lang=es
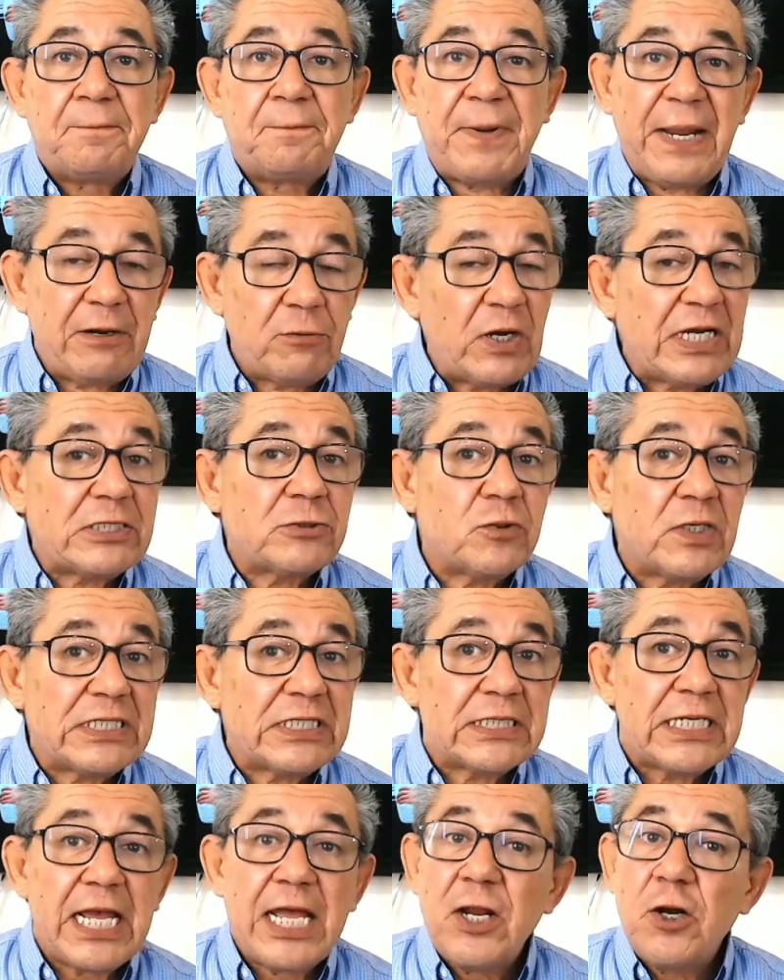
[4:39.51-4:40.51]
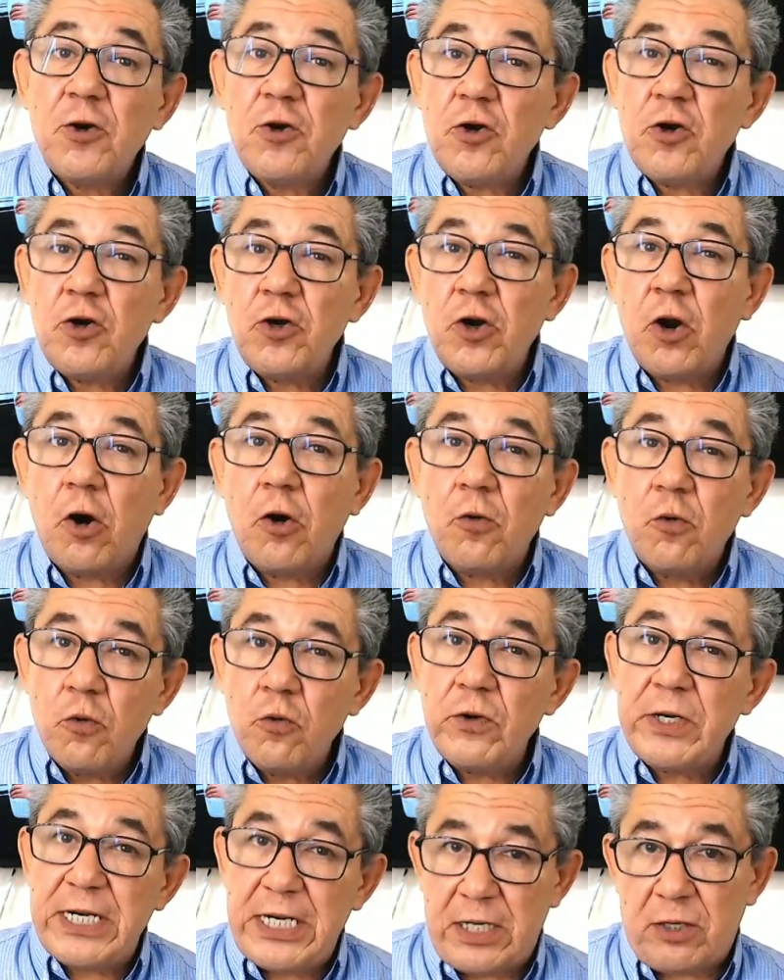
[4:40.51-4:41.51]
pero eso es lo
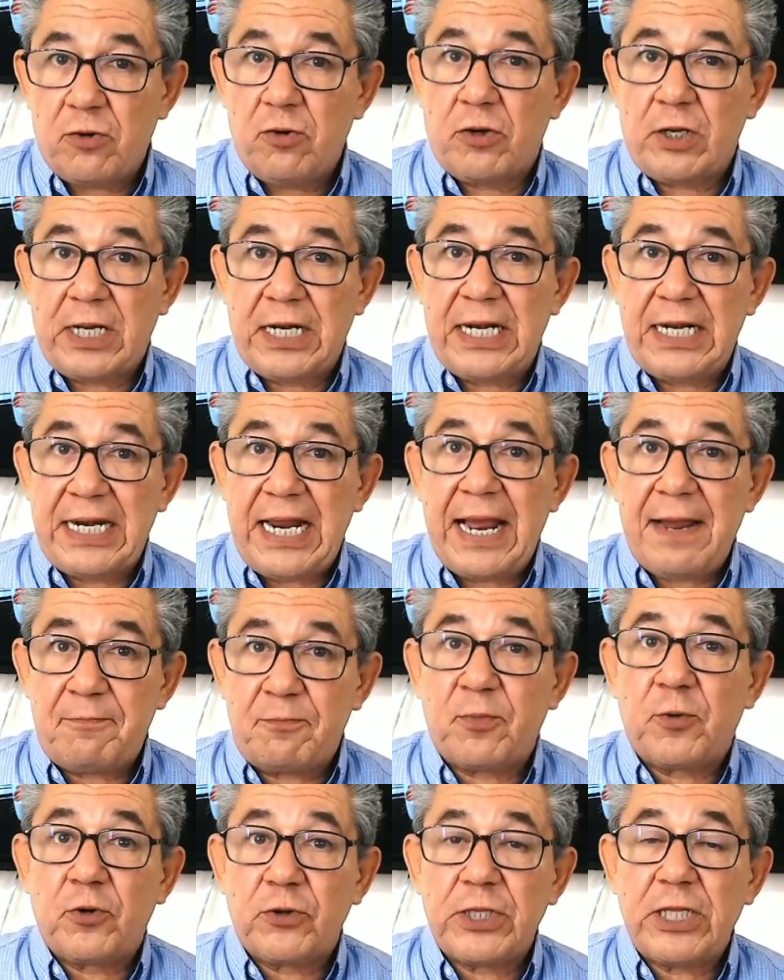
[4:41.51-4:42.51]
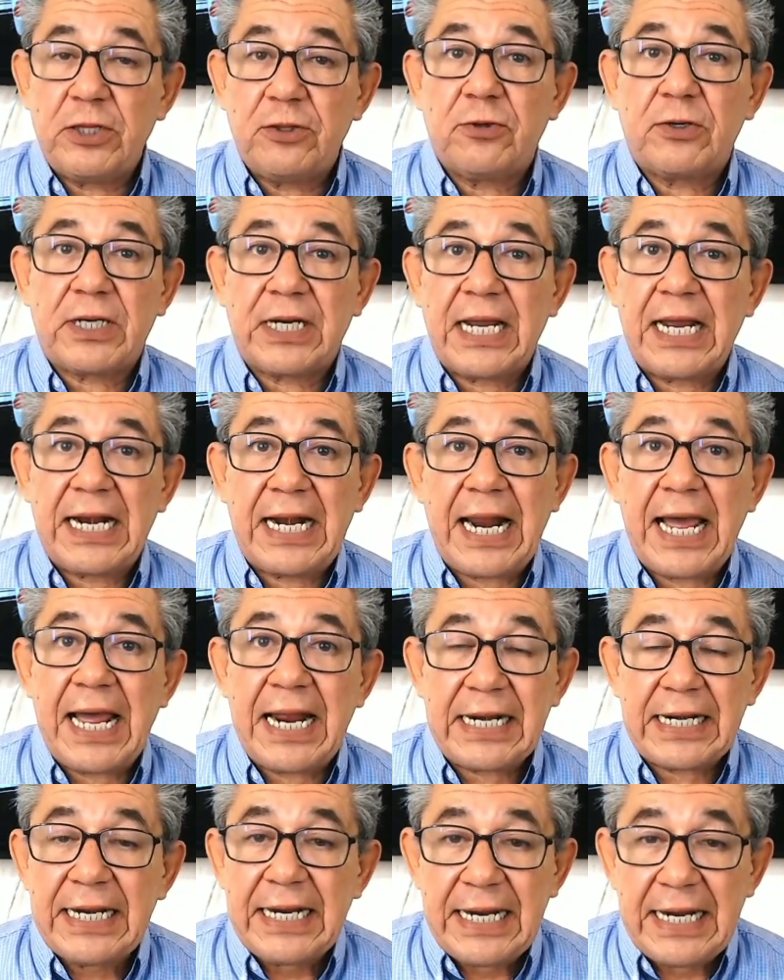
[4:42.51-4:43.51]
único que le ha podido
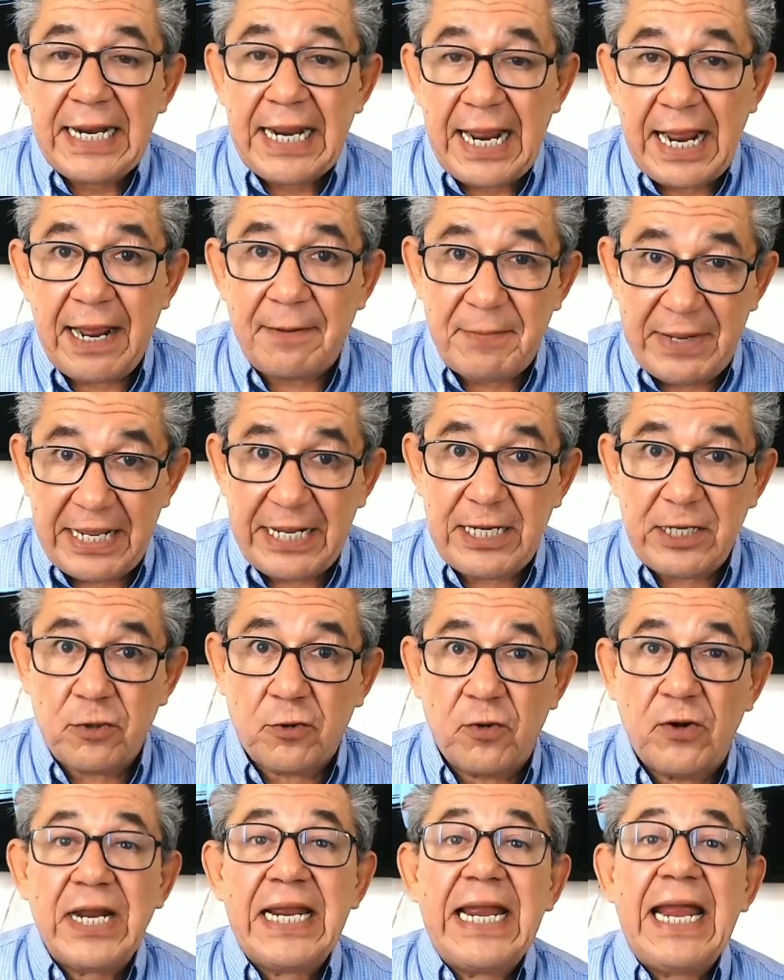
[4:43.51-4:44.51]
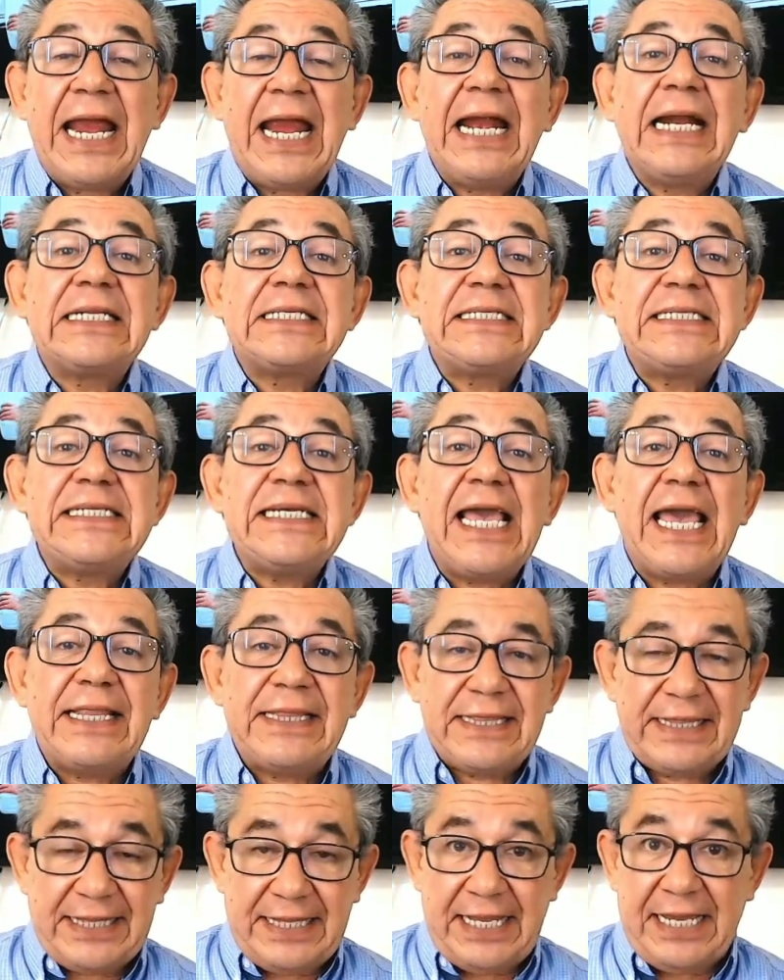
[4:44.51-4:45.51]
regalar a México. Él
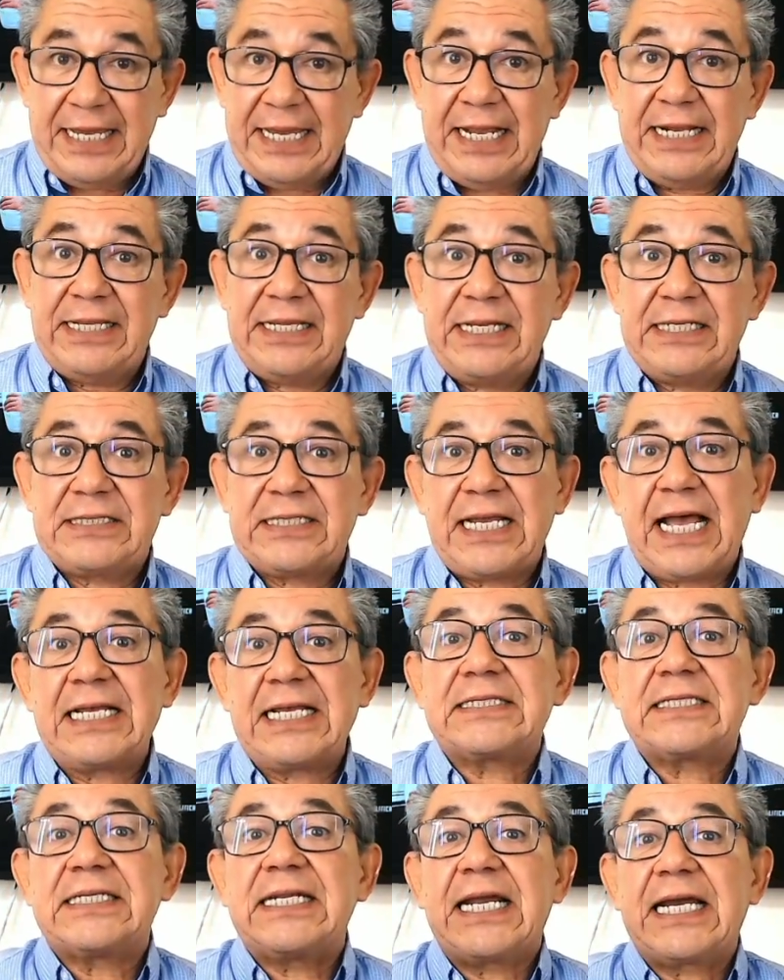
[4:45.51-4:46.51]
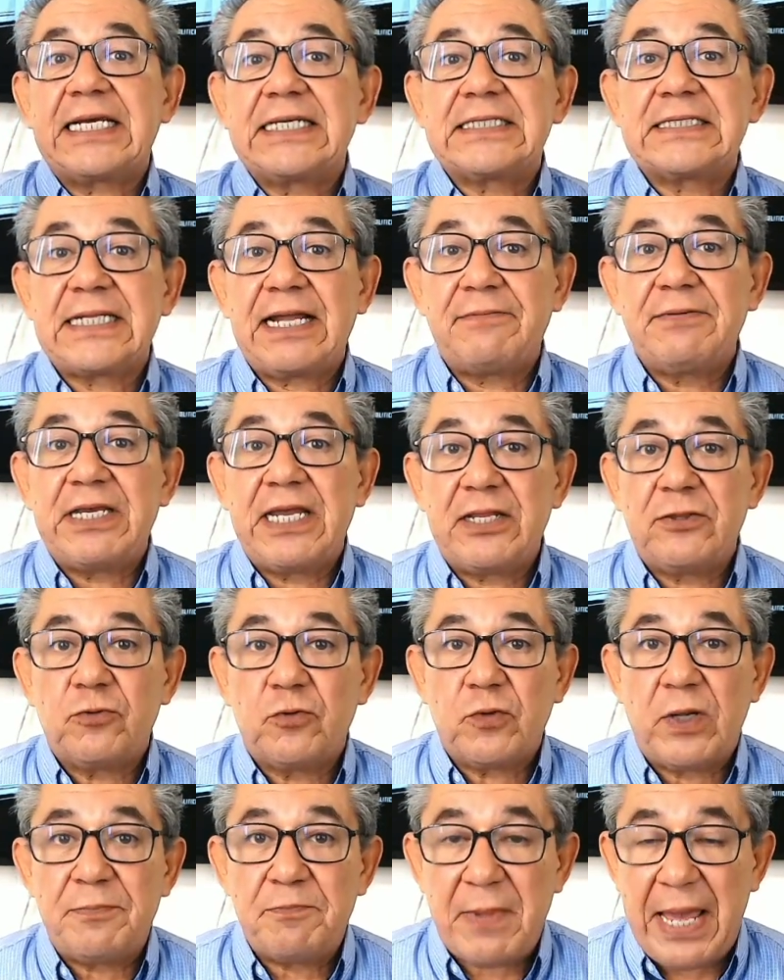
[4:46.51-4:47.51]
siente que el desastre que está
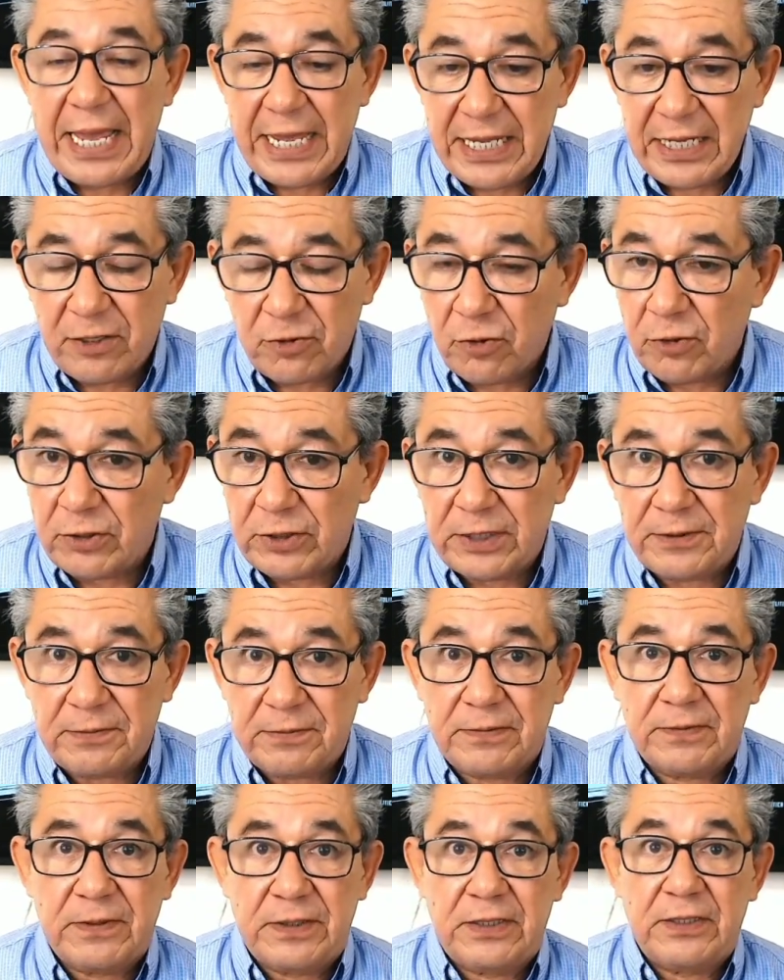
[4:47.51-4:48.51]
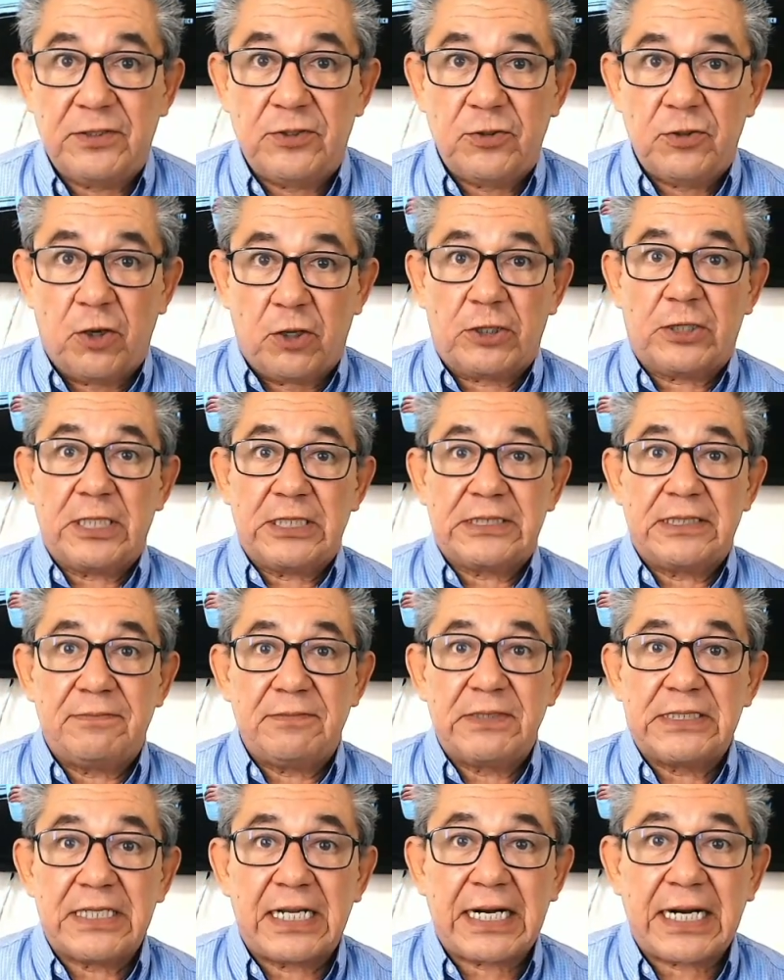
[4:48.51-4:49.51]
viendo en México, y, y nótese
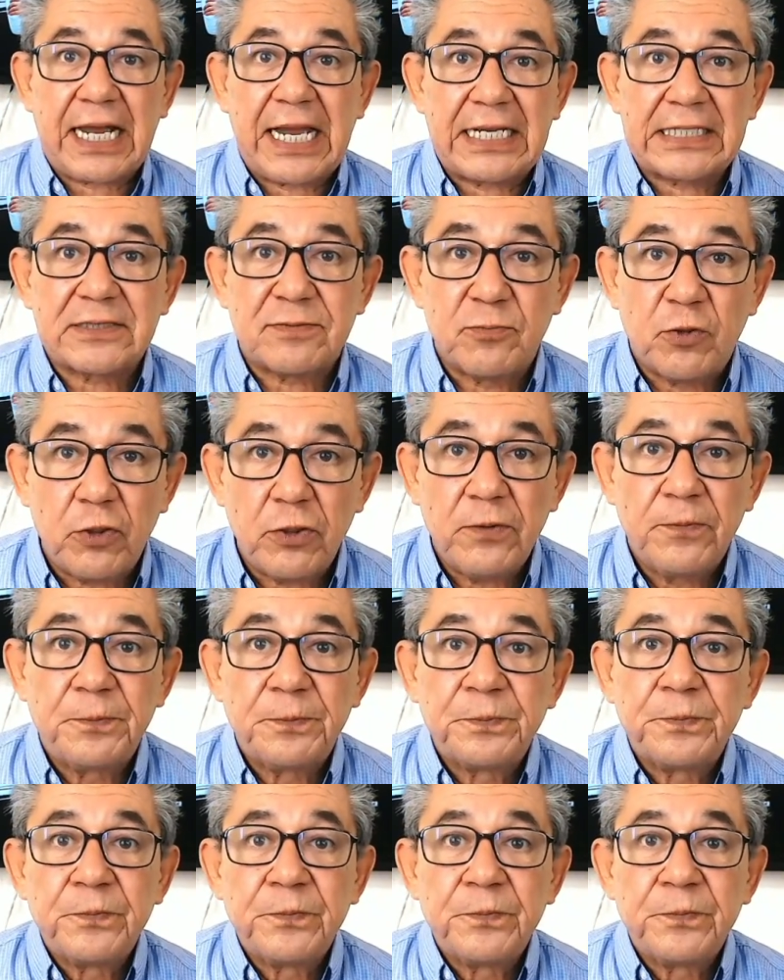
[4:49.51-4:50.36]
mi sarcasmo,